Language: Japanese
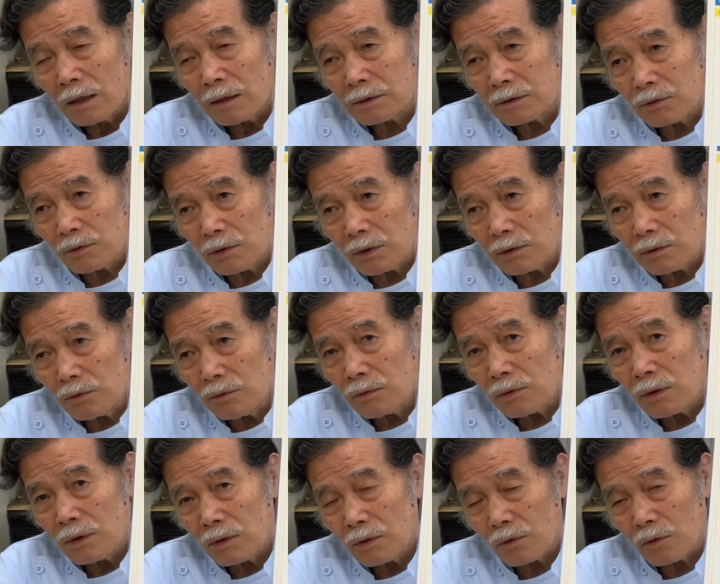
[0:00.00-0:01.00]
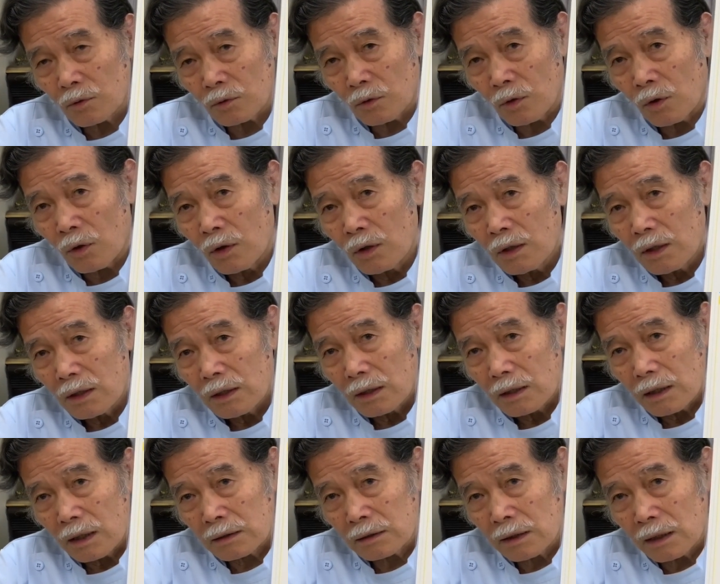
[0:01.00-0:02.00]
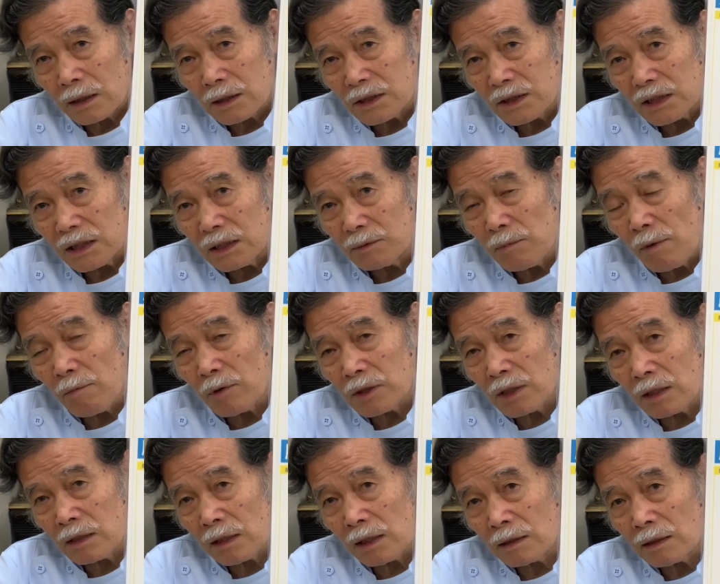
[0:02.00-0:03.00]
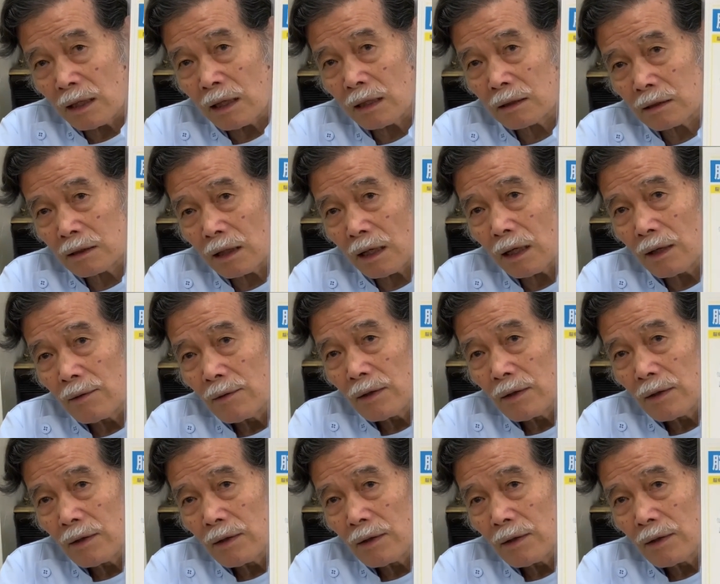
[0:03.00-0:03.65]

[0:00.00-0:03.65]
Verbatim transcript: それとこの新しい今までにはなかった